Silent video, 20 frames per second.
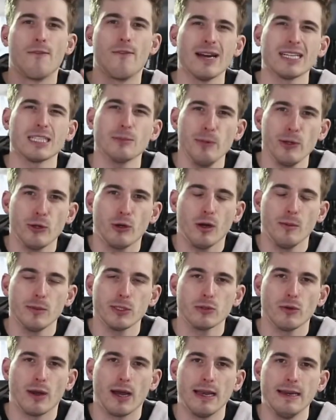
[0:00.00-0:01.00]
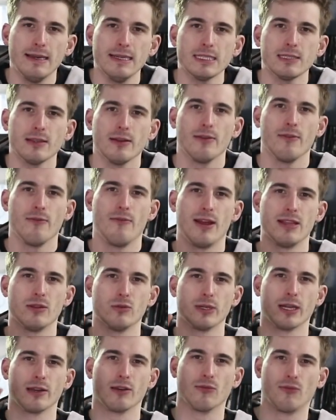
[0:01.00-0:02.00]
Was bekommst du alles, wenn
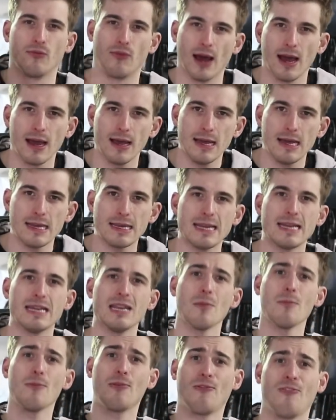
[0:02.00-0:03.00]
du dein Fahrrad in einem